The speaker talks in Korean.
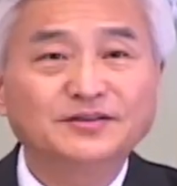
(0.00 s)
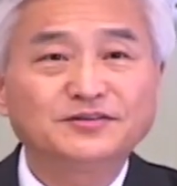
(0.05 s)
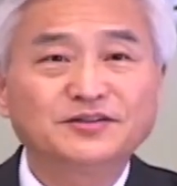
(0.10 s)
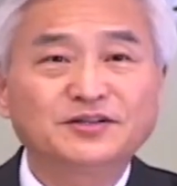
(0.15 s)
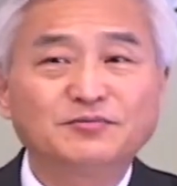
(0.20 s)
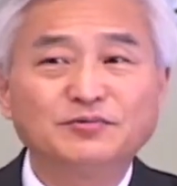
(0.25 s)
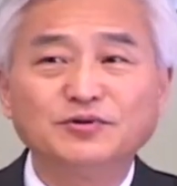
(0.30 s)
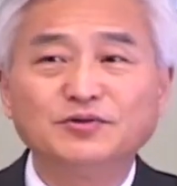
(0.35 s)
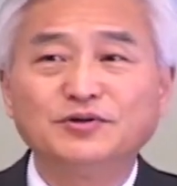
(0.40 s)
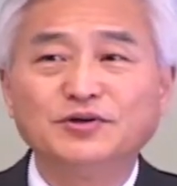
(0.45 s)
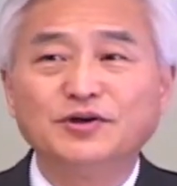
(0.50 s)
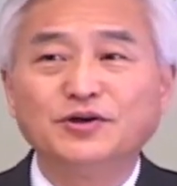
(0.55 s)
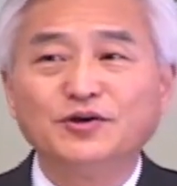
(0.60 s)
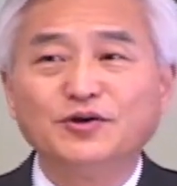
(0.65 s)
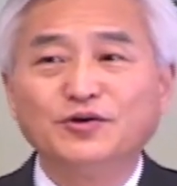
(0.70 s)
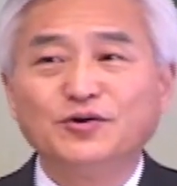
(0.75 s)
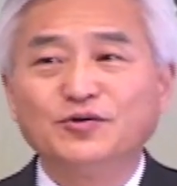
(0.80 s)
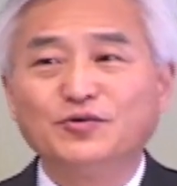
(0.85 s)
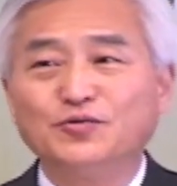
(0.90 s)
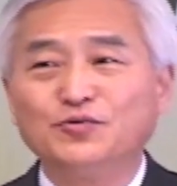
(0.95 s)
여러분
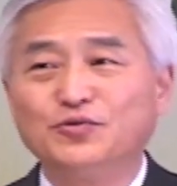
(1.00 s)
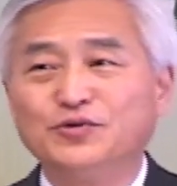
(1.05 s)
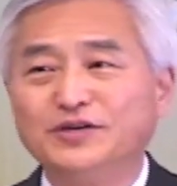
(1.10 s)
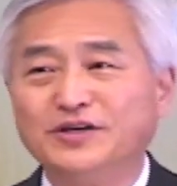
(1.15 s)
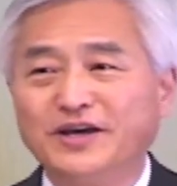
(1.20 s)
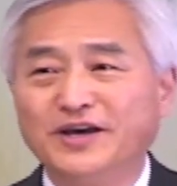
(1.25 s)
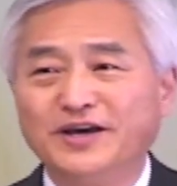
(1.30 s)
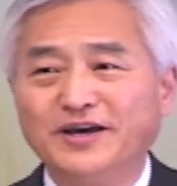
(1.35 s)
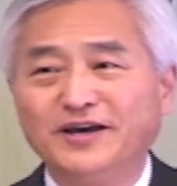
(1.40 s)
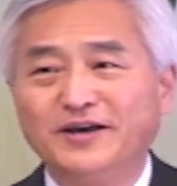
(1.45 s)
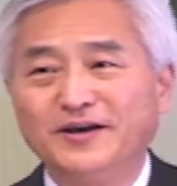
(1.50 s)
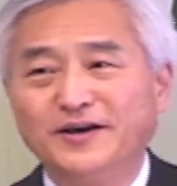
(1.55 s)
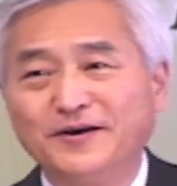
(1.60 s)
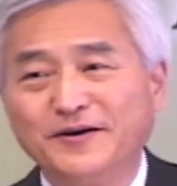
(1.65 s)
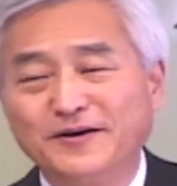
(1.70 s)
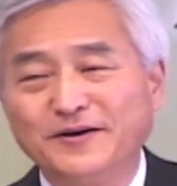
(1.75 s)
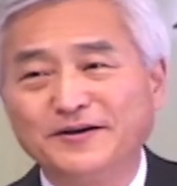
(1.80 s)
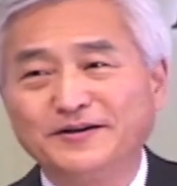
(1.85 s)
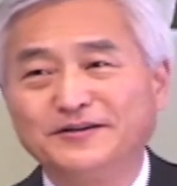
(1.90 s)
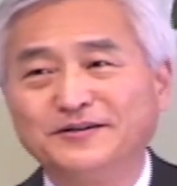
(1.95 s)
우리의
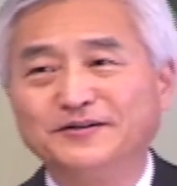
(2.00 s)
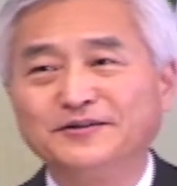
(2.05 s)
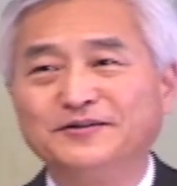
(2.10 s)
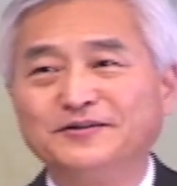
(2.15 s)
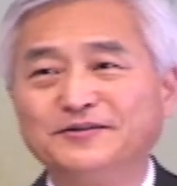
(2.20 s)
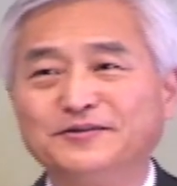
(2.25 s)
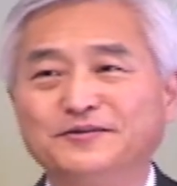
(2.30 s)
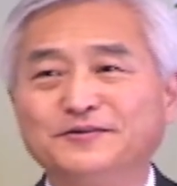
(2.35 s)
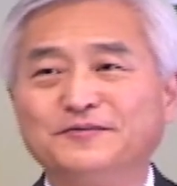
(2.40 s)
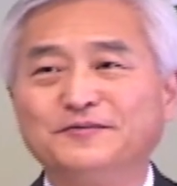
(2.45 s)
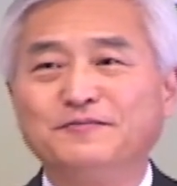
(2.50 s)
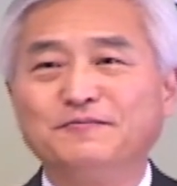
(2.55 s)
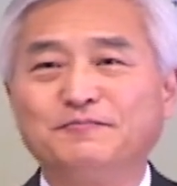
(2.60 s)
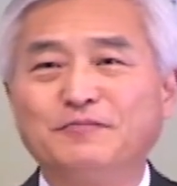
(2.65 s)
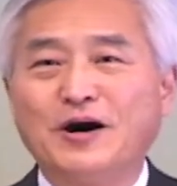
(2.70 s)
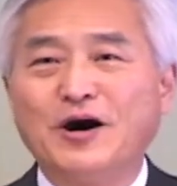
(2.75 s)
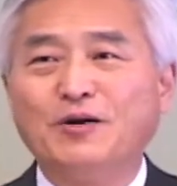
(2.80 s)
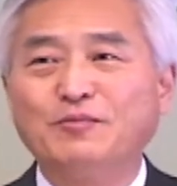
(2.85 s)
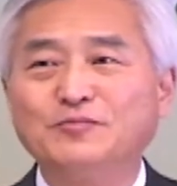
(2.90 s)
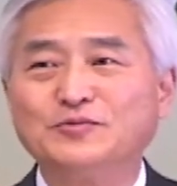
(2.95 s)
그
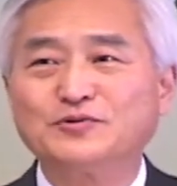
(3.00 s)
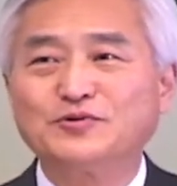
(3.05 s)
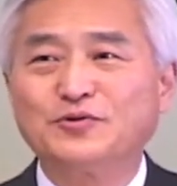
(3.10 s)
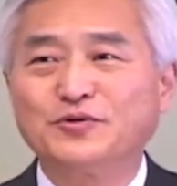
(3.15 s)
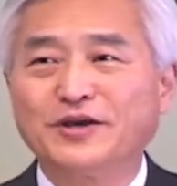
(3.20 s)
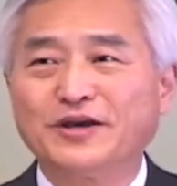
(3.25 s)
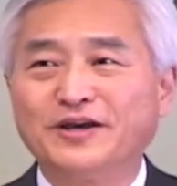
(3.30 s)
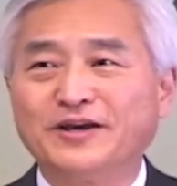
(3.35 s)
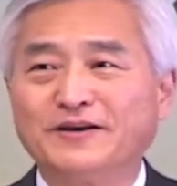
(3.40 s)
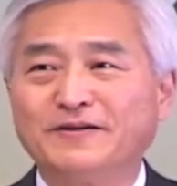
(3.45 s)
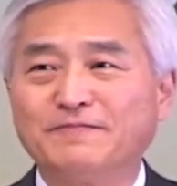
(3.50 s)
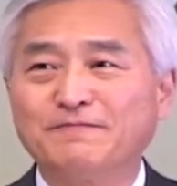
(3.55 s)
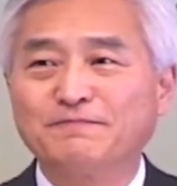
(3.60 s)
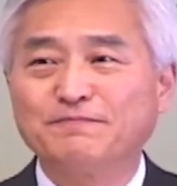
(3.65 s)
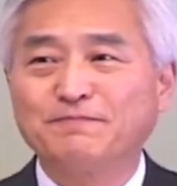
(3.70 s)
마음 속에